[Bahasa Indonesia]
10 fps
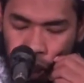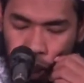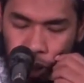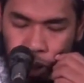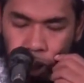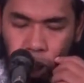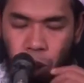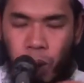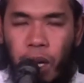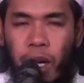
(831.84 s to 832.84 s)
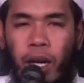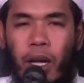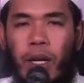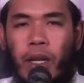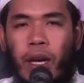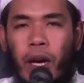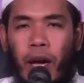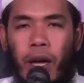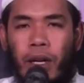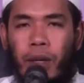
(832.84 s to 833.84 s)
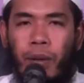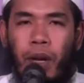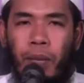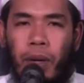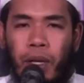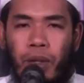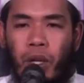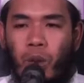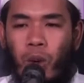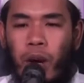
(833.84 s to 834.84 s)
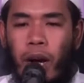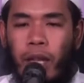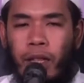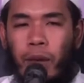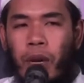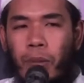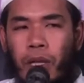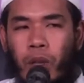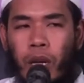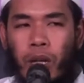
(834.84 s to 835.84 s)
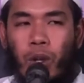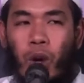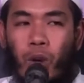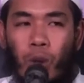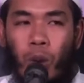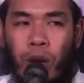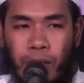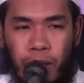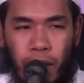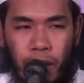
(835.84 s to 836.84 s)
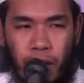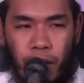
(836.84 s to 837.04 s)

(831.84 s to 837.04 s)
biasanya juga ya mendapatkan satu rakaat dia mendapatkan idrokul waktu